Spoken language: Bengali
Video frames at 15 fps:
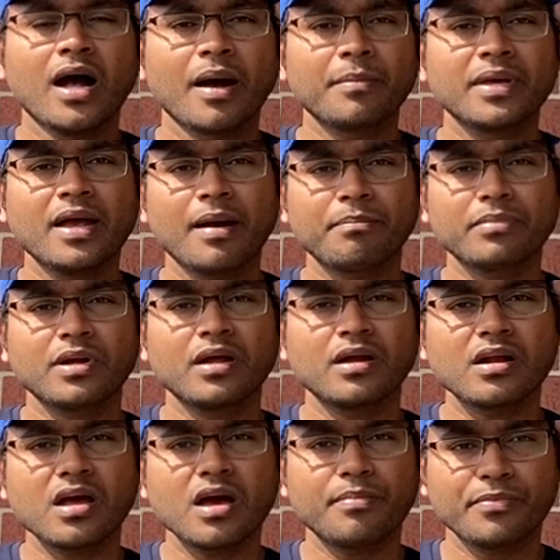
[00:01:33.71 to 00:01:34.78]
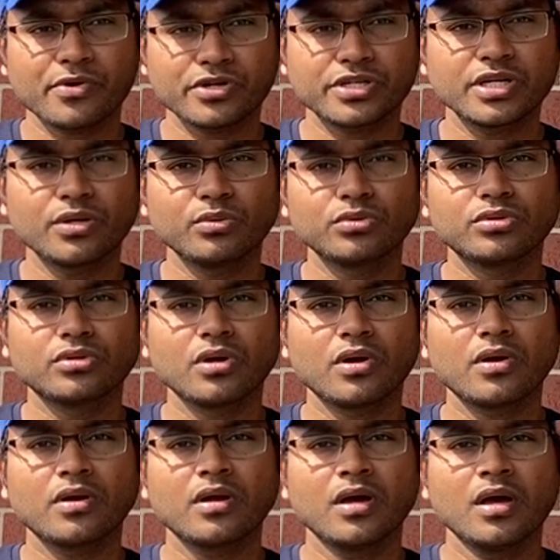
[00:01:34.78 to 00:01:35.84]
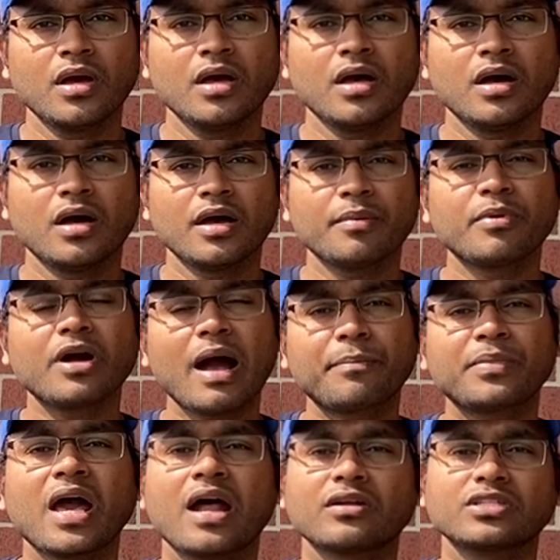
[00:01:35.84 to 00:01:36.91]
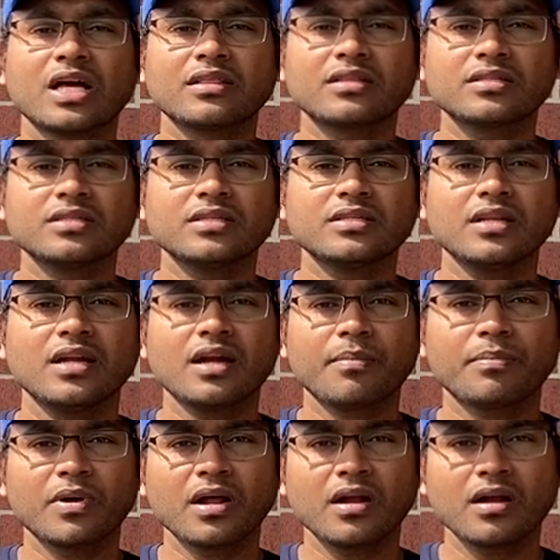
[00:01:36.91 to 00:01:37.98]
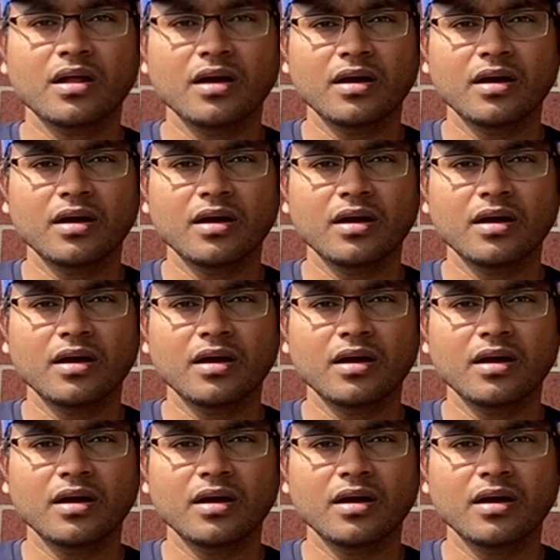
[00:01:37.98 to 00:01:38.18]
আমি আপনার প্রশ্নের উত্তর এবং আপনি আরও জানতে চেয়েছিলেন আপনার